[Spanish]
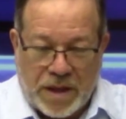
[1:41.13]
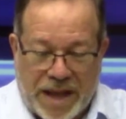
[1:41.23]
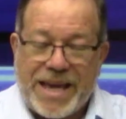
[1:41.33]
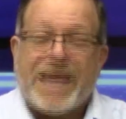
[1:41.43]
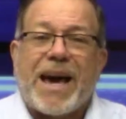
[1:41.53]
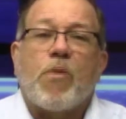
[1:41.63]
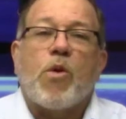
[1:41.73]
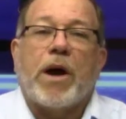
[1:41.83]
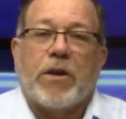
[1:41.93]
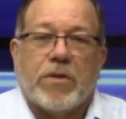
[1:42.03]
Y qué
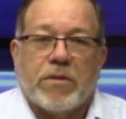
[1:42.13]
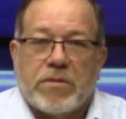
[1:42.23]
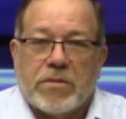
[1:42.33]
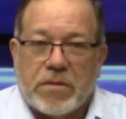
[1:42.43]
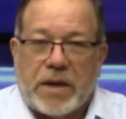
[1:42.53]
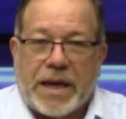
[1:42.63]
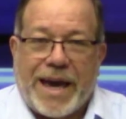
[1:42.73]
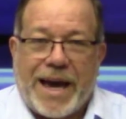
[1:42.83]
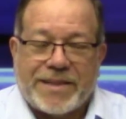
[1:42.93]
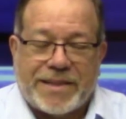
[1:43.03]
bueno
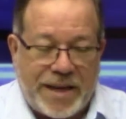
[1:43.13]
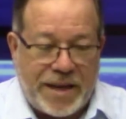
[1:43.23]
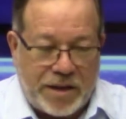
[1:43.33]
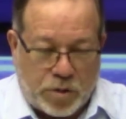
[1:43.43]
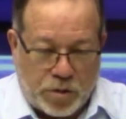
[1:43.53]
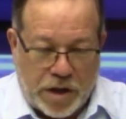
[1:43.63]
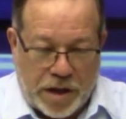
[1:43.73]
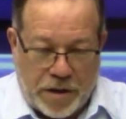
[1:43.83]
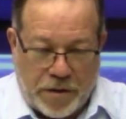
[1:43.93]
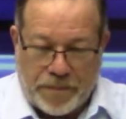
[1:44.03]
que así
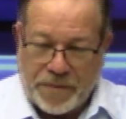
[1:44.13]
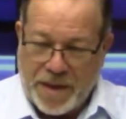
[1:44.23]
sucedió.